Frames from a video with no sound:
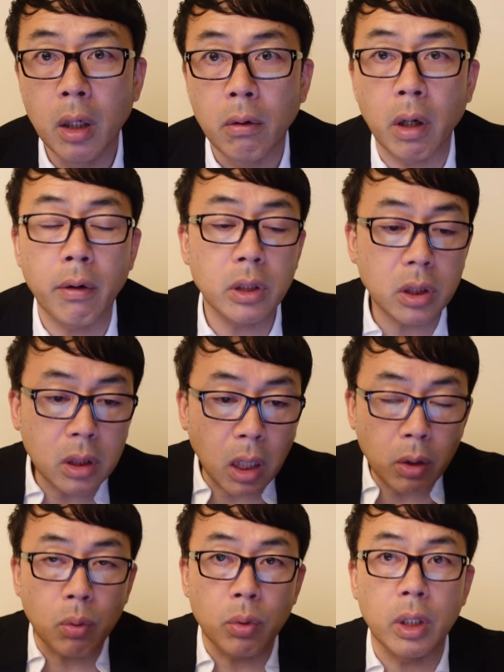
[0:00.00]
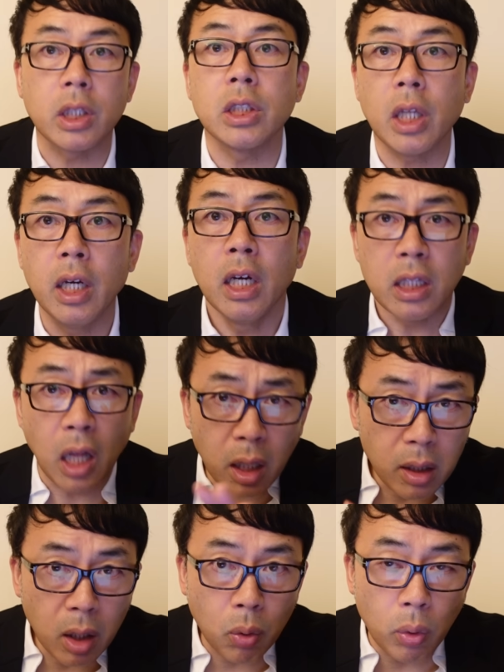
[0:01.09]
我々はしっかりとこの歴史ね、な
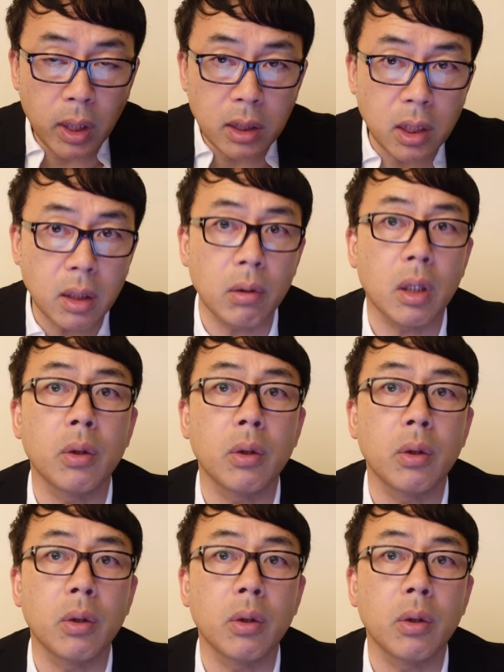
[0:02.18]
んでこうなっちゃったの